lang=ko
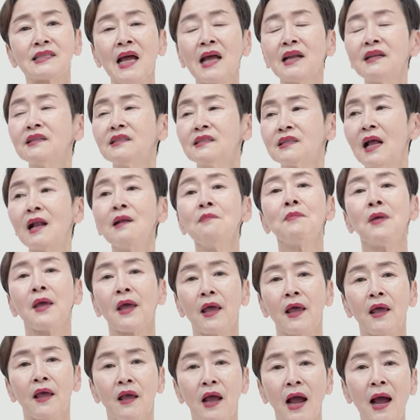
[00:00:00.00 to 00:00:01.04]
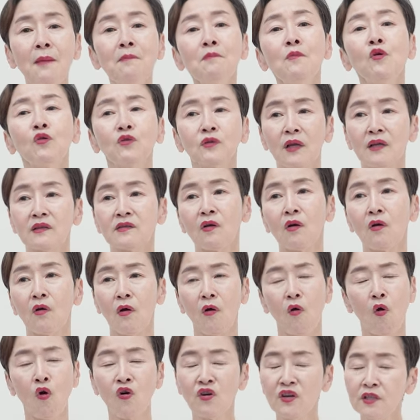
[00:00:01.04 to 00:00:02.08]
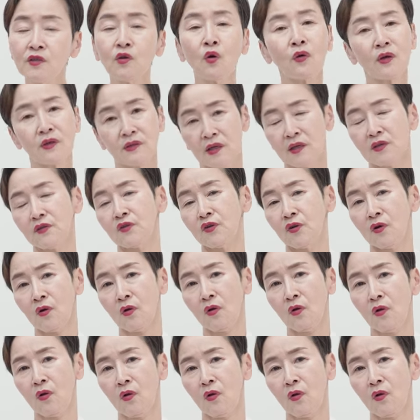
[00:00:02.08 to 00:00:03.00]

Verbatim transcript: 사는 삶에 함몰돼서 어리석게 살죠